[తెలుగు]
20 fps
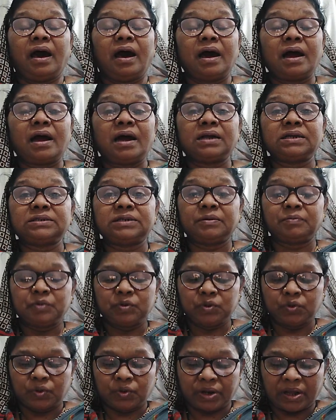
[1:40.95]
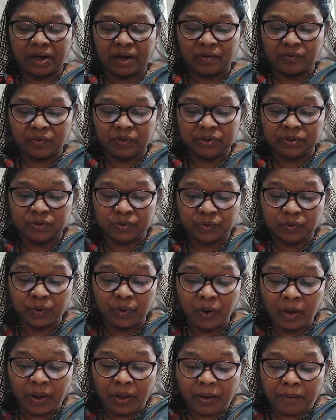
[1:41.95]
ఆకాశము తోడు అనవద్దు
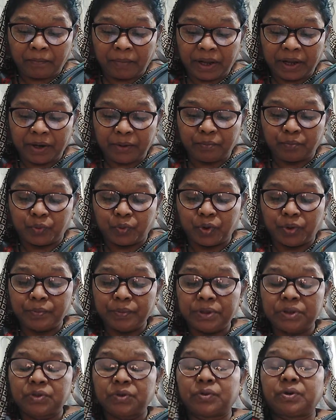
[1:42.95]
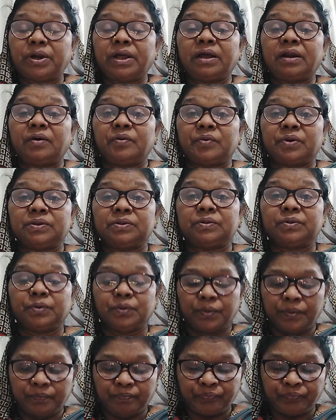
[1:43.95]
మరి భూమి తోడు అనవద్దు